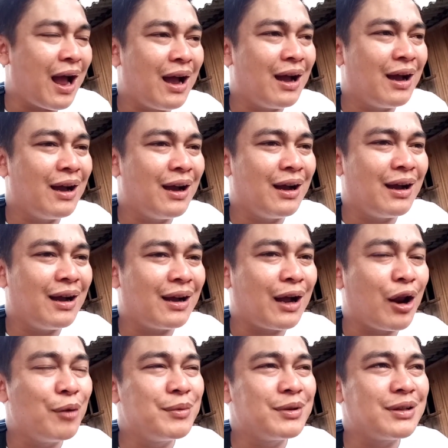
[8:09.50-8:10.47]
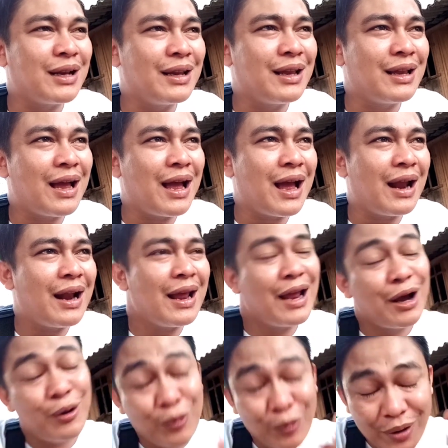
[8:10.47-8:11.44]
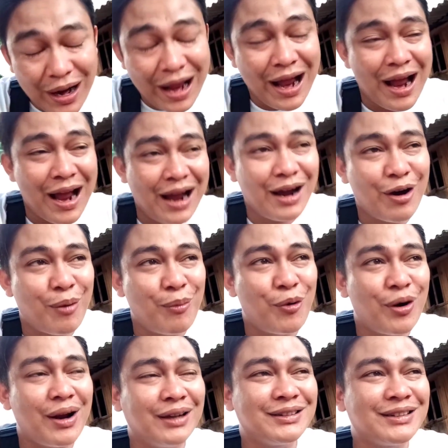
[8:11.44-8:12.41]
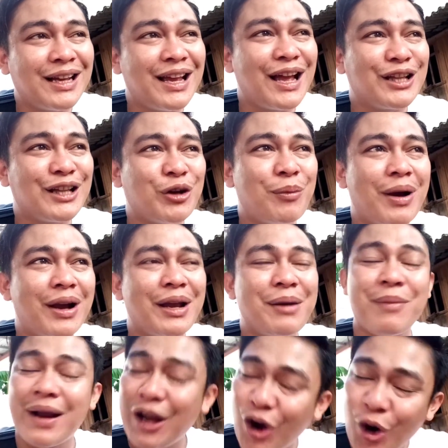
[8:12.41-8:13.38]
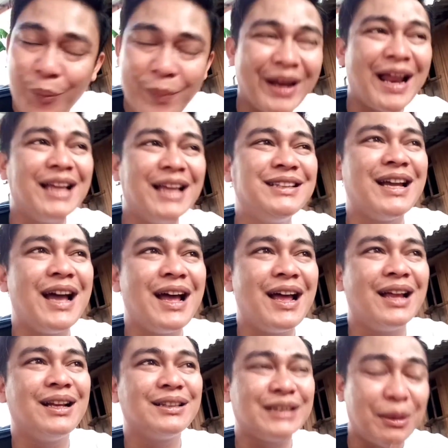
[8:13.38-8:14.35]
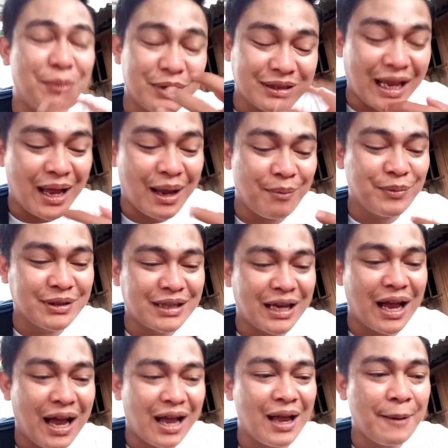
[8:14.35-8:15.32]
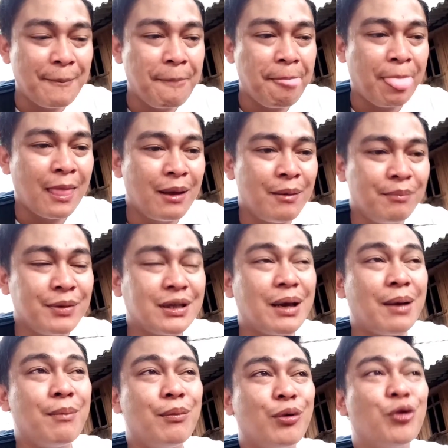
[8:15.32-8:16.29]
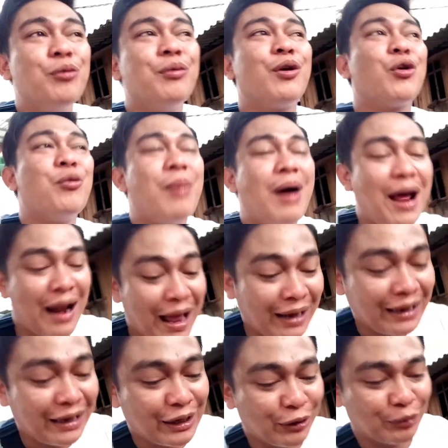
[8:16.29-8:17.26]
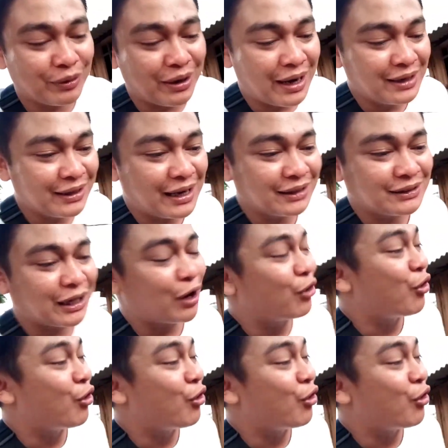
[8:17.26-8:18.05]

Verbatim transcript: uh, kalau misalnya ada yang kurang omongan saya atau bagaimana komen aja saya bisa bisa bisa berubah lagi itu kan dengan cara